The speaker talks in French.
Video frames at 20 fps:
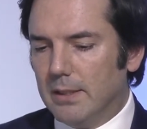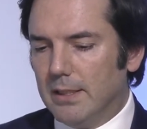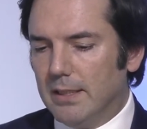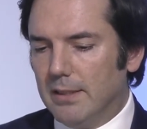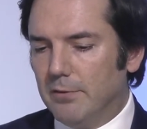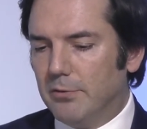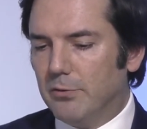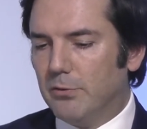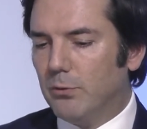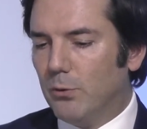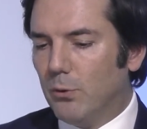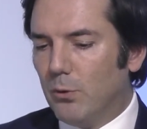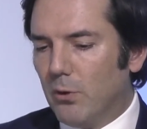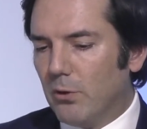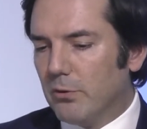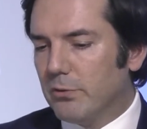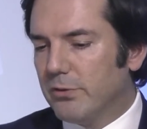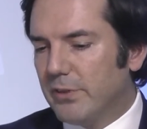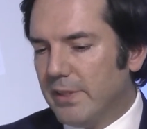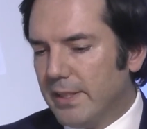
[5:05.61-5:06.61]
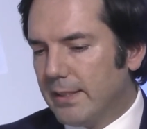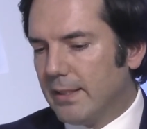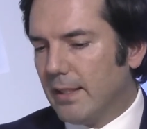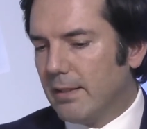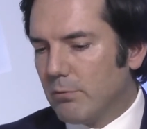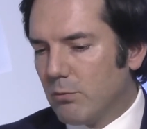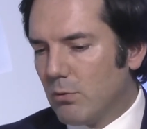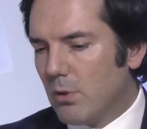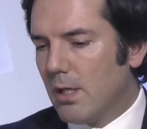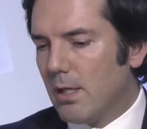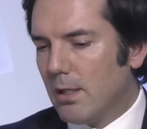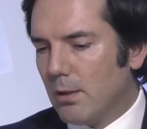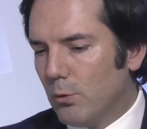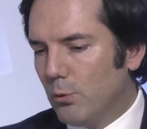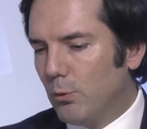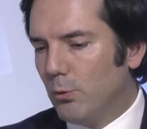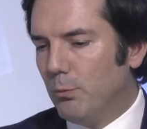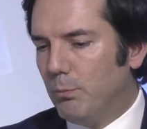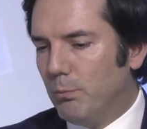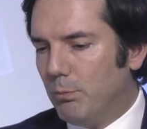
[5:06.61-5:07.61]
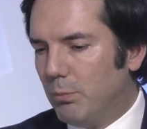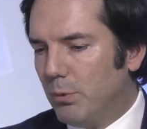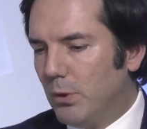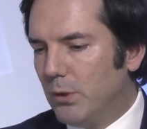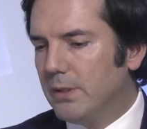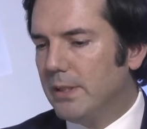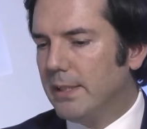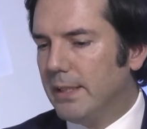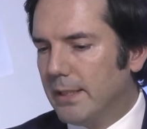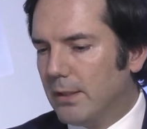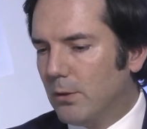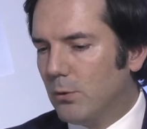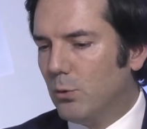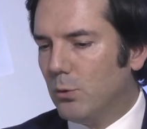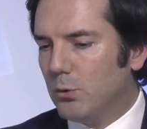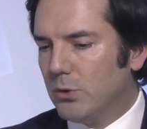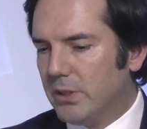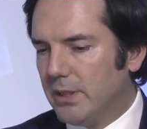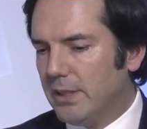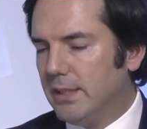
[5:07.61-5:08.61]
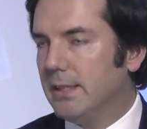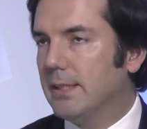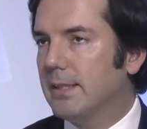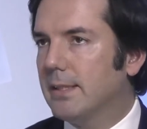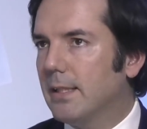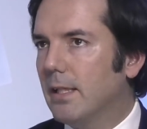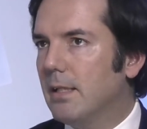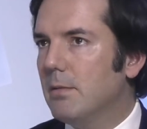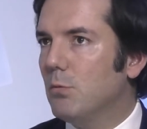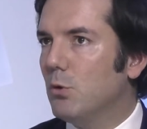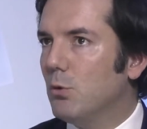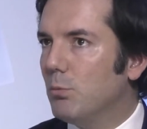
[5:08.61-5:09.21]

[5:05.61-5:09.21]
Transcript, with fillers: il faut en fait avoir le bon écosystème,